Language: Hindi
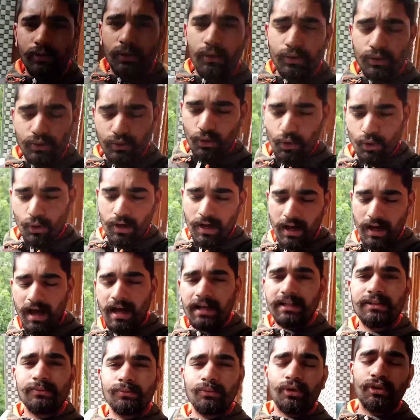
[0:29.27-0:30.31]
दोस्तों
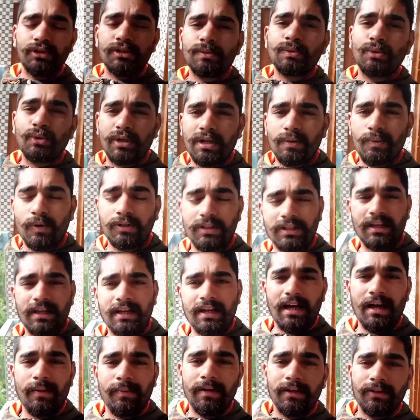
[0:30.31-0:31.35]
आज मौसम थोड़ा बहुत
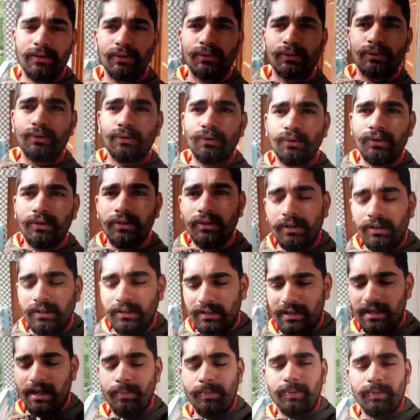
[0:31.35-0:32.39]
ख़राब है तो
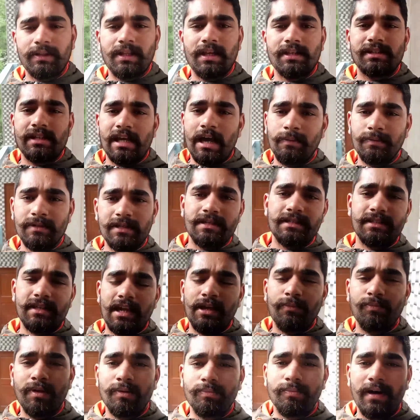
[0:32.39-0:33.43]
क्या पता शाम जिस
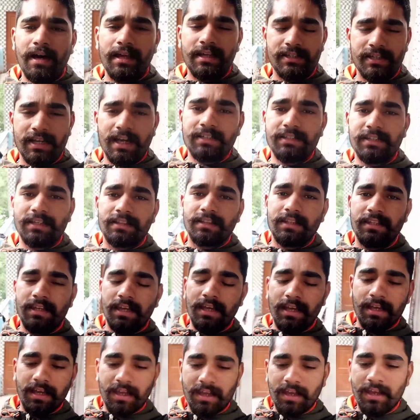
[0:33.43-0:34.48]
टाइम में बारिश आ सकती
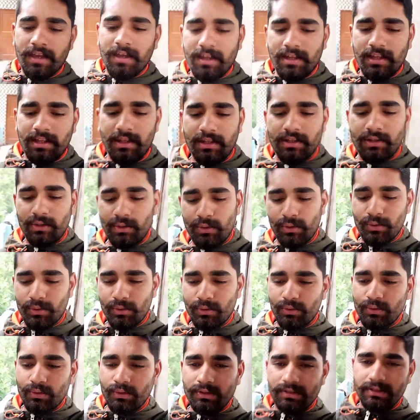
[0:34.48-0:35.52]
है तो
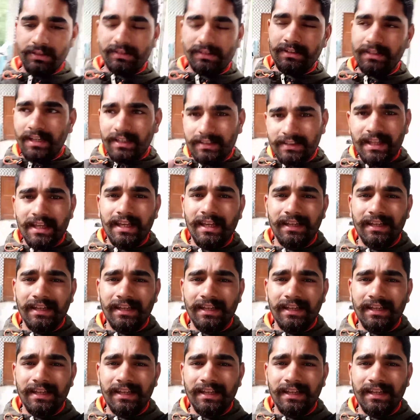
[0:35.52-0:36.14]
देखते